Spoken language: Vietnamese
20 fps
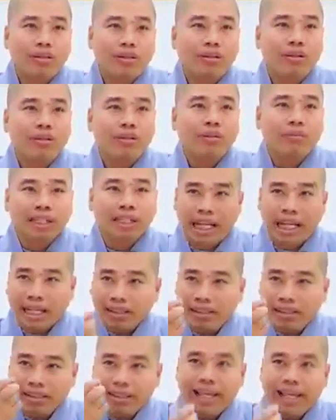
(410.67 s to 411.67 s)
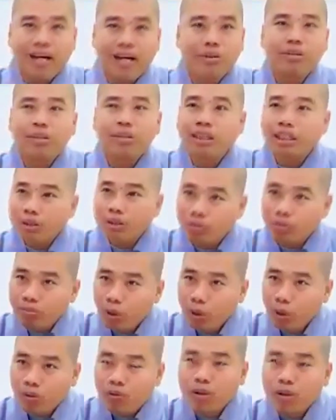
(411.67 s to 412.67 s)
mà cả người giàu có khi cũng buồn và
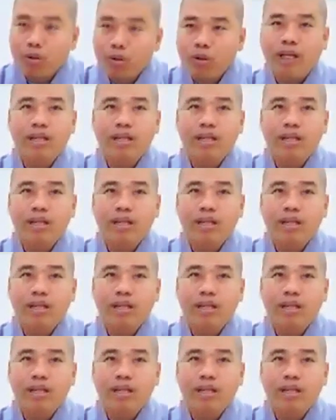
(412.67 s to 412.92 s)
cô đơn.